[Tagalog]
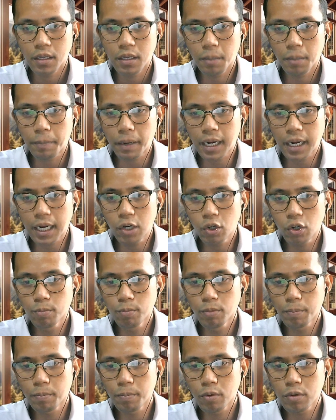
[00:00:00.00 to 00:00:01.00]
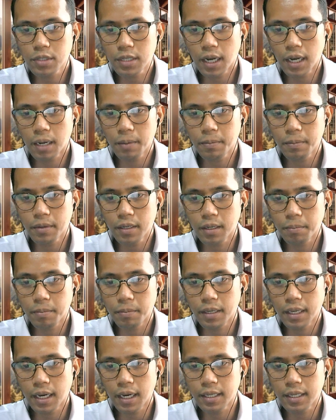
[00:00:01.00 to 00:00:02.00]
Ipagkaloob mo po sa amin ang
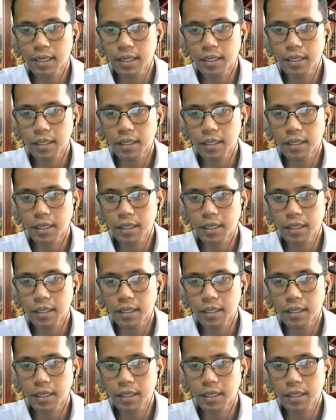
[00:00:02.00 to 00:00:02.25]
biyaya